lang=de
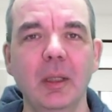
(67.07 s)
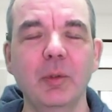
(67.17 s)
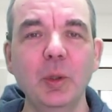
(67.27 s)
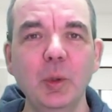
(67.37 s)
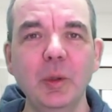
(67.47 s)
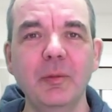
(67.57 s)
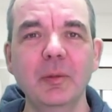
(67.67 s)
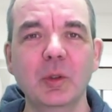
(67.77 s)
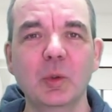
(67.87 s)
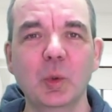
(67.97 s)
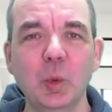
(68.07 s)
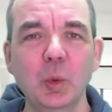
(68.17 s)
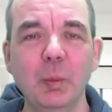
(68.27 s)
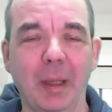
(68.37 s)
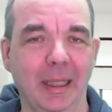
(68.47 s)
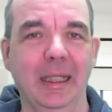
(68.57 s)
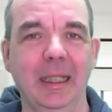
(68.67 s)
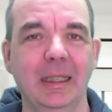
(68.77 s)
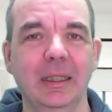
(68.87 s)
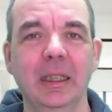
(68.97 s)
Wir dürfen zu
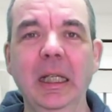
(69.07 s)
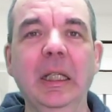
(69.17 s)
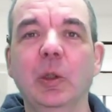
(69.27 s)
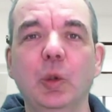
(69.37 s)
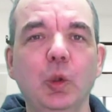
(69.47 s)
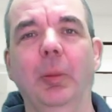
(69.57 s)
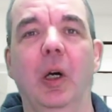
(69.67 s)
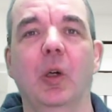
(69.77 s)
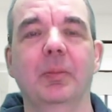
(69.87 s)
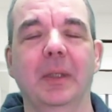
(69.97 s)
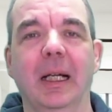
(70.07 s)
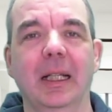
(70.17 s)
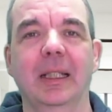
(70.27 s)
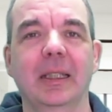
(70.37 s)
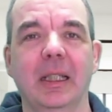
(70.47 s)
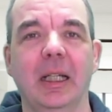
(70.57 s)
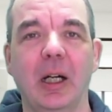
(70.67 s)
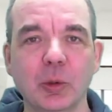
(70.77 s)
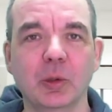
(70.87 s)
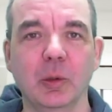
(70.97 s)
Paketen überhaupt gar keine
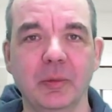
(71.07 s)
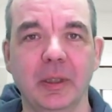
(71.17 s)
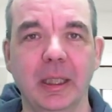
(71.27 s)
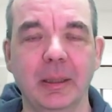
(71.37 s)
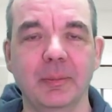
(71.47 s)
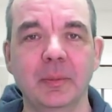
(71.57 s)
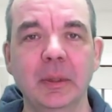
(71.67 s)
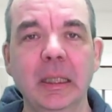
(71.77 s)
Auskunft geben.